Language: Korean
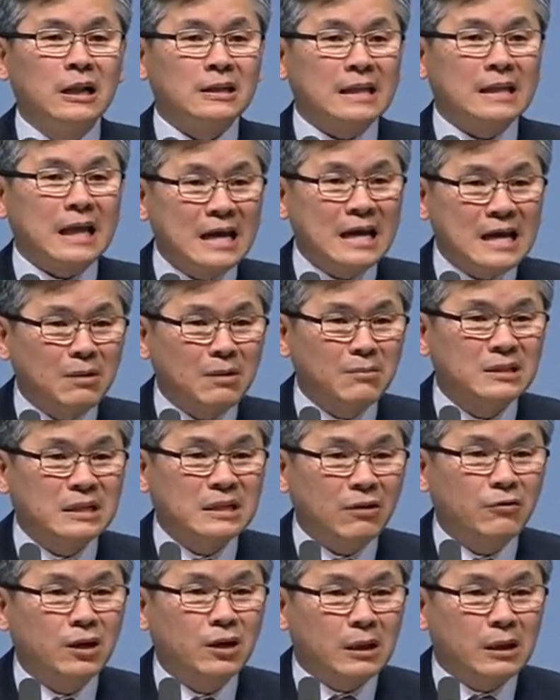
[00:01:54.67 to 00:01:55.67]
난감한
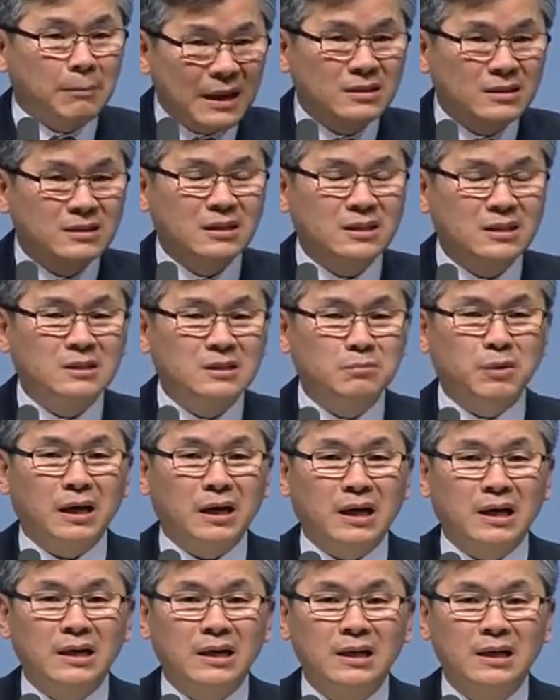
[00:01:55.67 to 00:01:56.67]
상황에 빠져
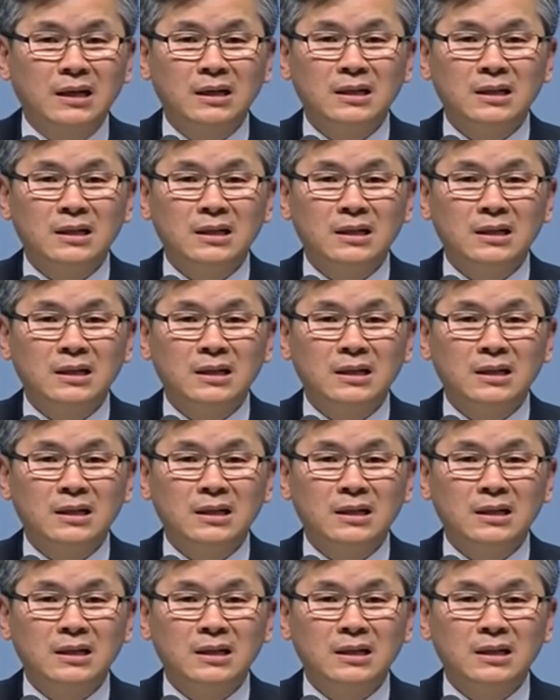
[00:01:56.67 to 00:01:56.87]
있습니까?